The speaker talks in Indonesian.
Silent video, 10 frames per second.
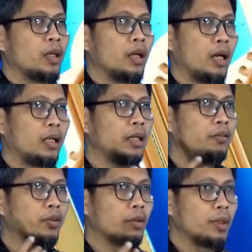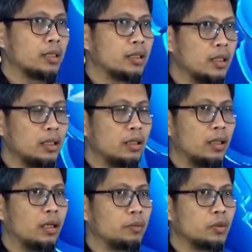ada informasi
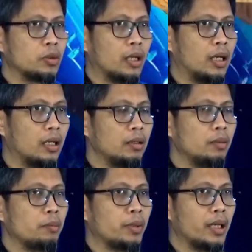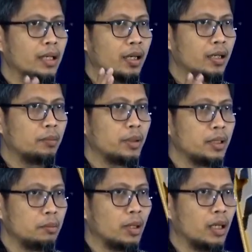dalam Quran, mereka yang
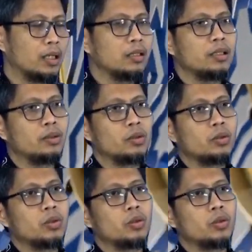beriman itu